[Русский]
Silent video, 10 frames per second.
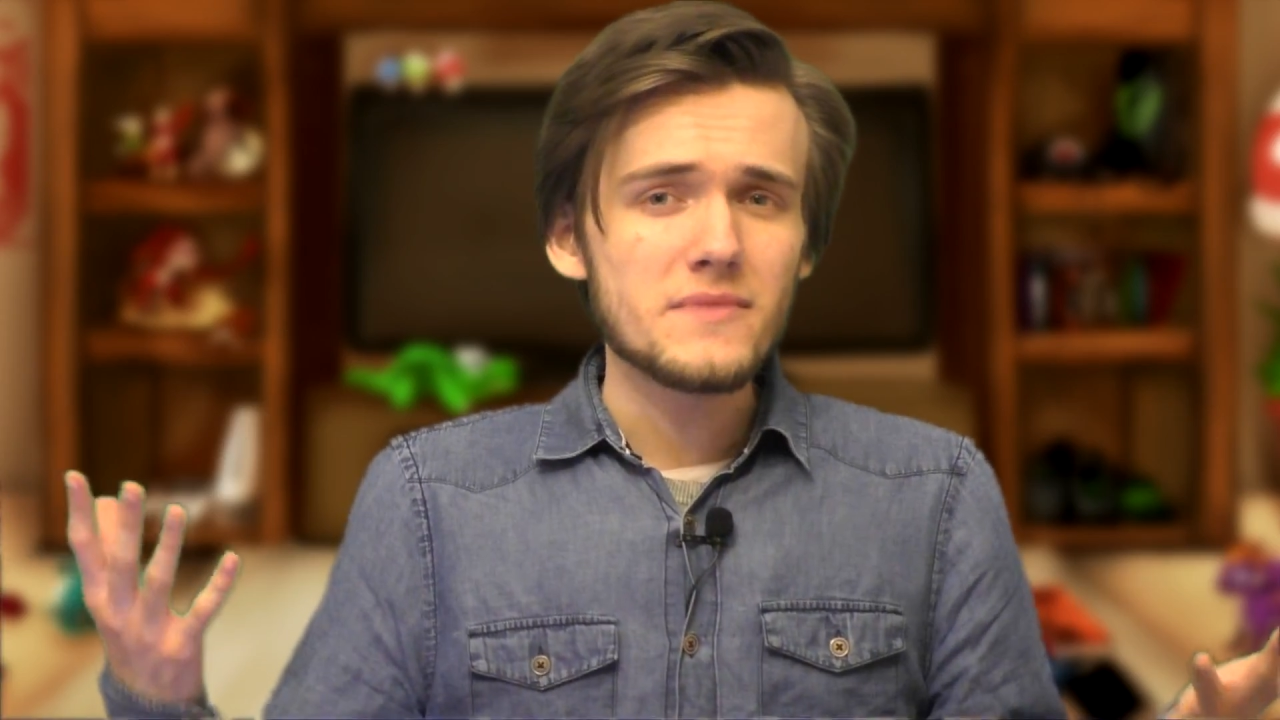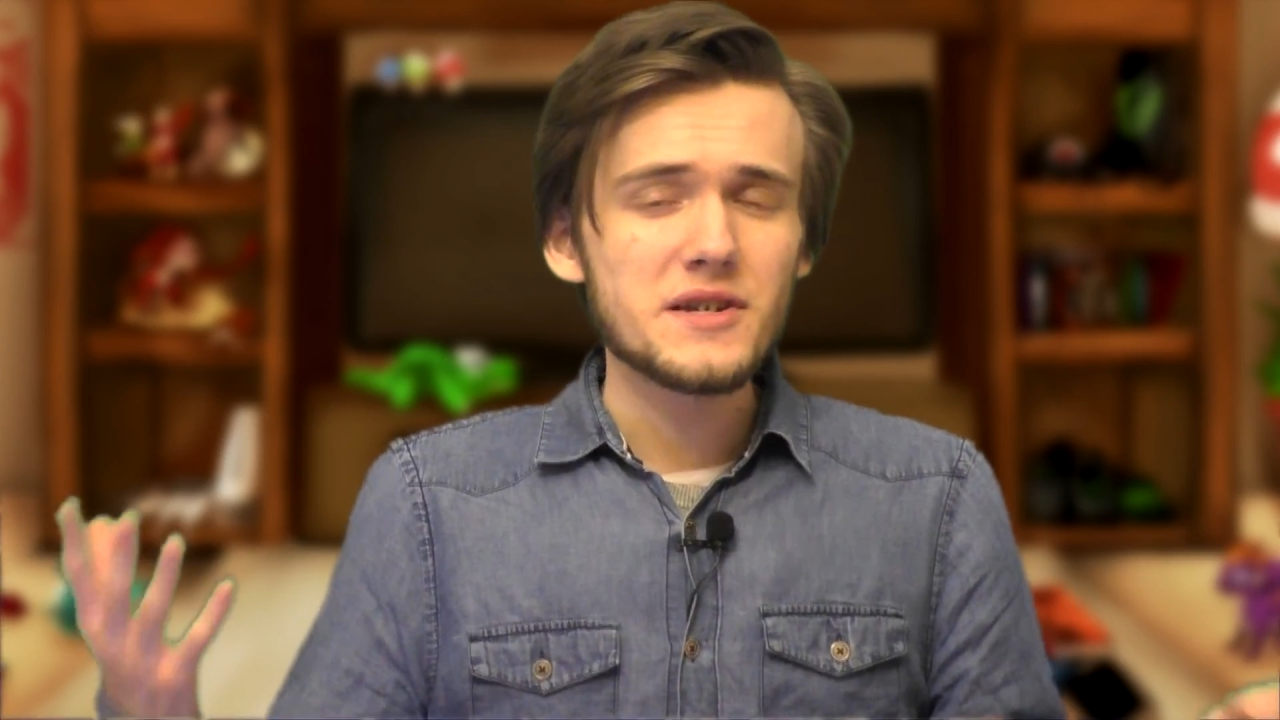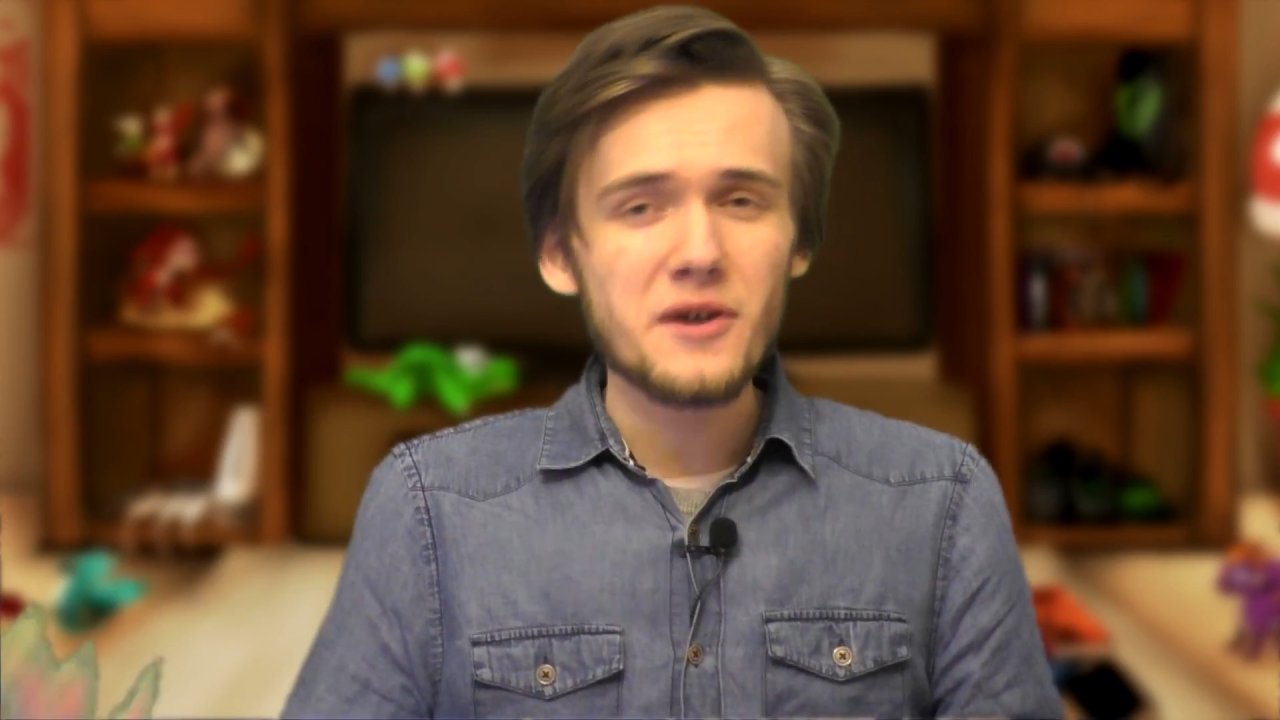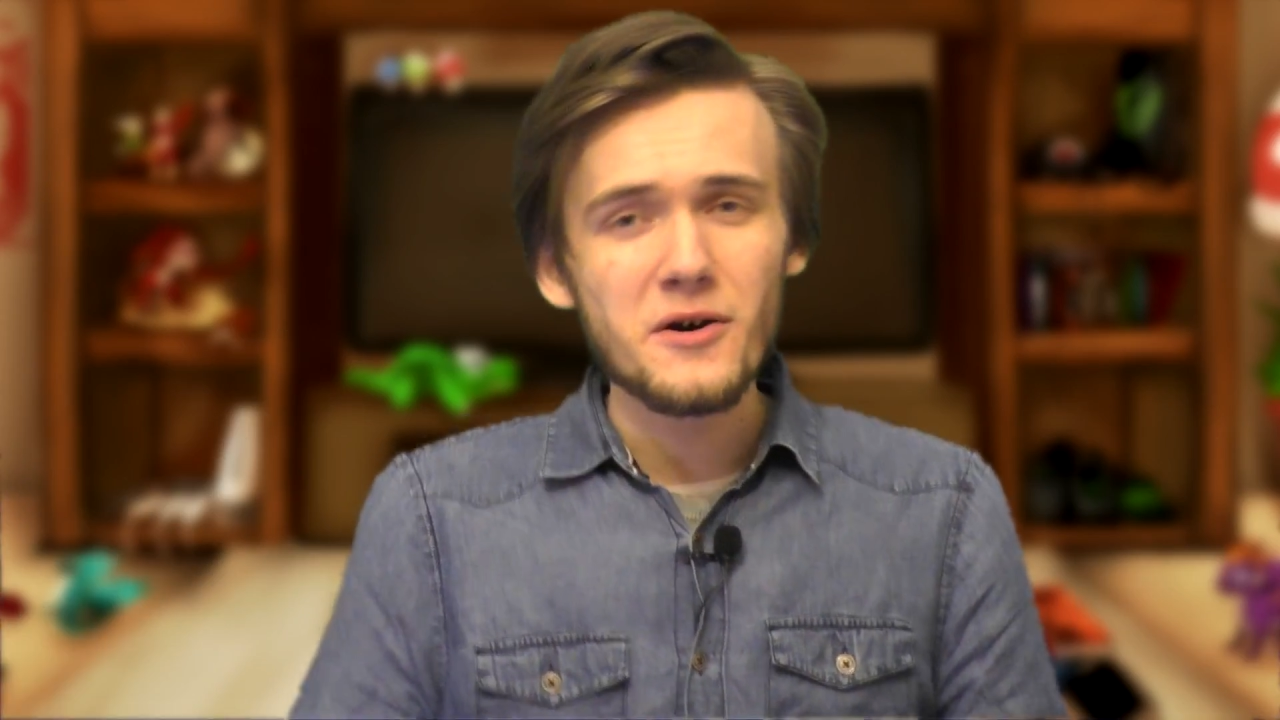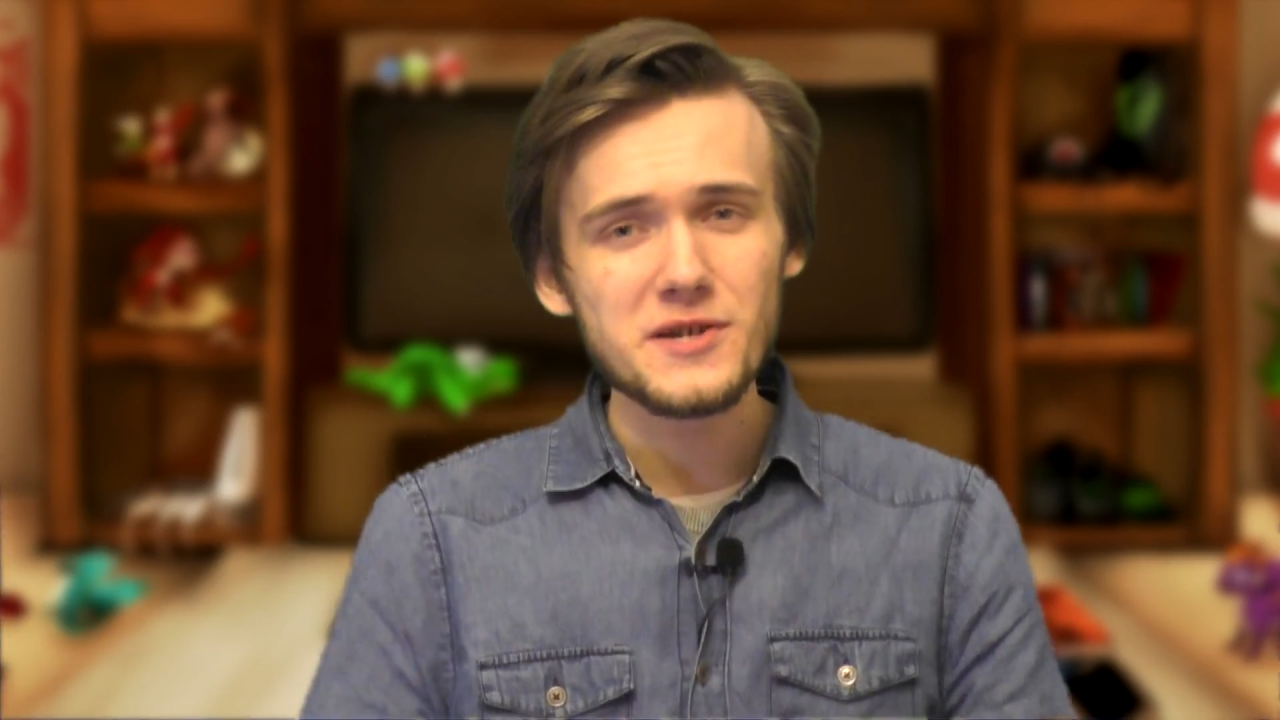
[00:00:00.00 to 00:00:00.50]

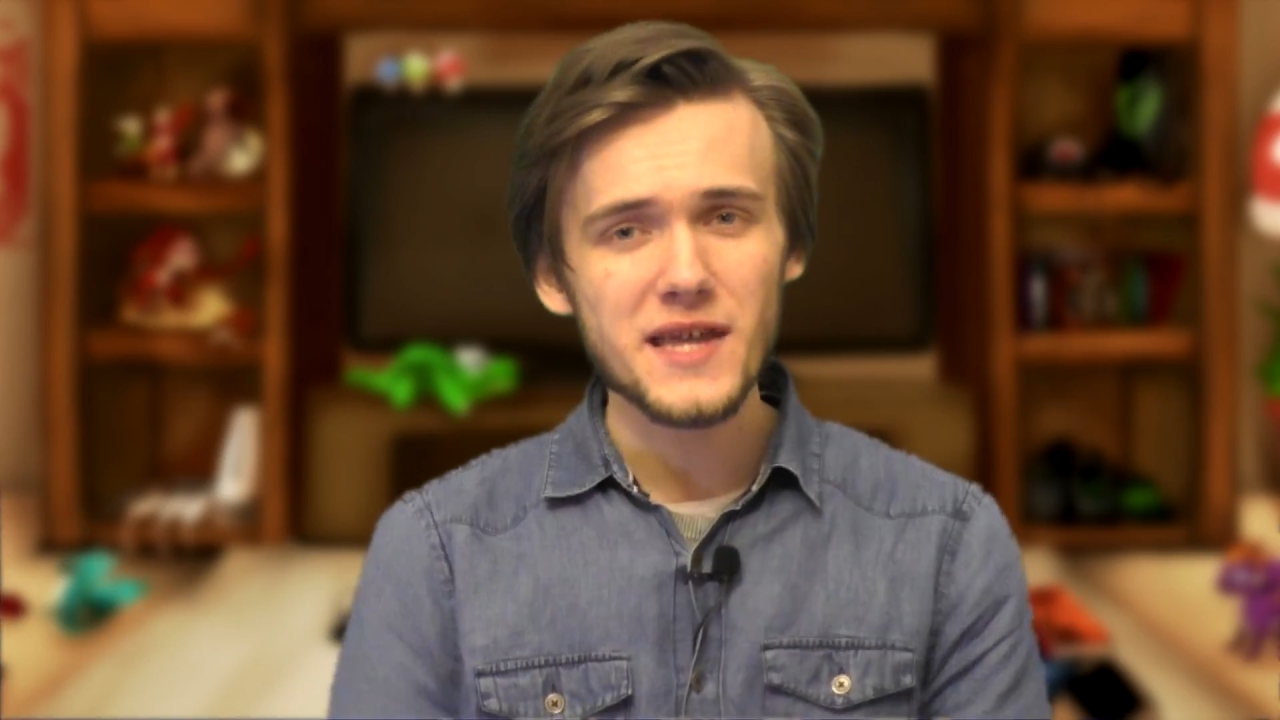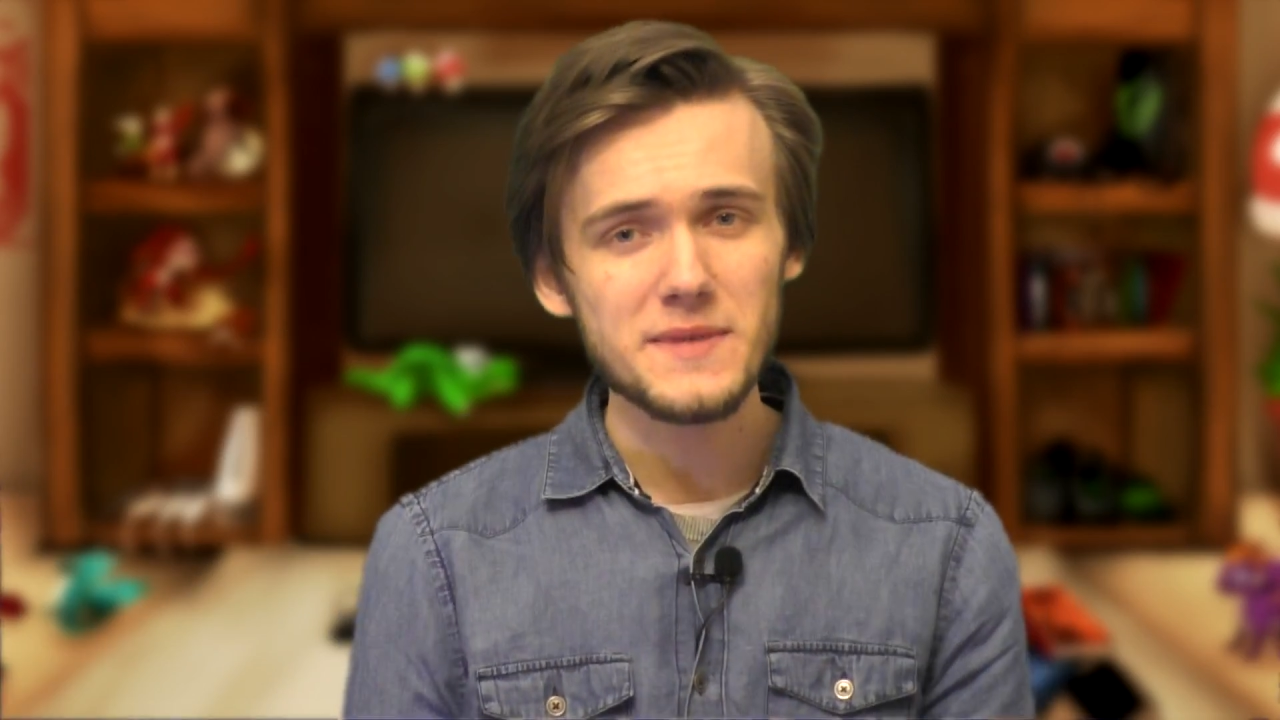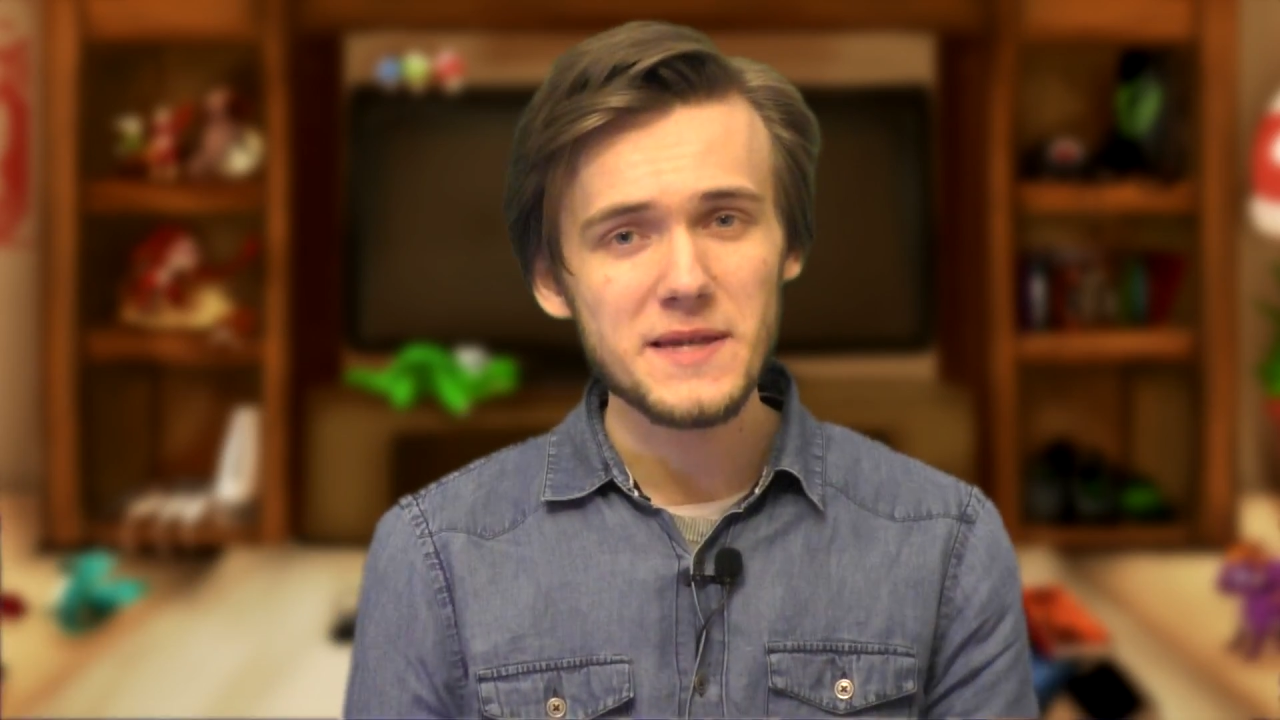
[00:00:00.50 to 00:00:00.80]
что уж там